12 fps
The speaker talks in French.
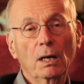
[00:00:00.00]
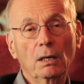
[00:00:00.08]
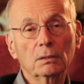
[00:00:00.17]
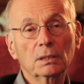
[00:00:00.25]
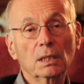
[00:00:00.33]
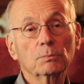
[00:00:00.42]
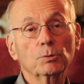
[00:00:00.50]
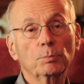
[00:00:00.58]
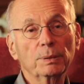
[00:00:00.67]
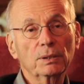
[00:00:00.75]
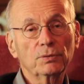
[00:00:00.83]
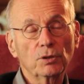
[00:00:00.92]
en termes de
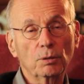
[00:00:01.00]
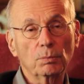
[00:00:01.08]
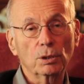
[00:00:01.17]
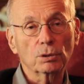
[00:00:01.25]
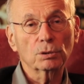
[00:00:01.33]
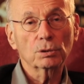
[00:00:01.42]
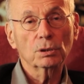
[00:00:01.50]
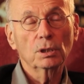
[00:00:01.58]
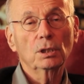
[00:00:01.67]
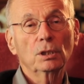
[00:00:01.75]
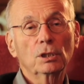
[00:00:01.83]
performance,